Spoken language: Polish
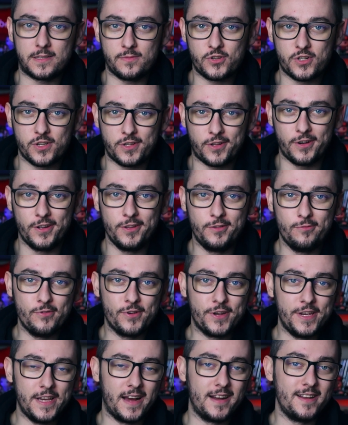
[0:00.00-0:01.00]
może trochę
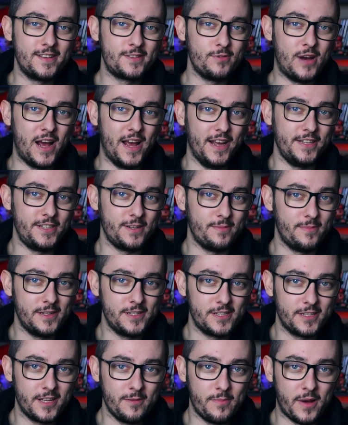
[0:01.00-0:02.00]
długi, ale słuchajcie,
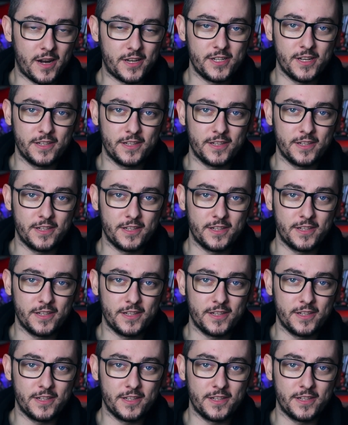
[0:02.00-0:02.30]
będzie najbardziej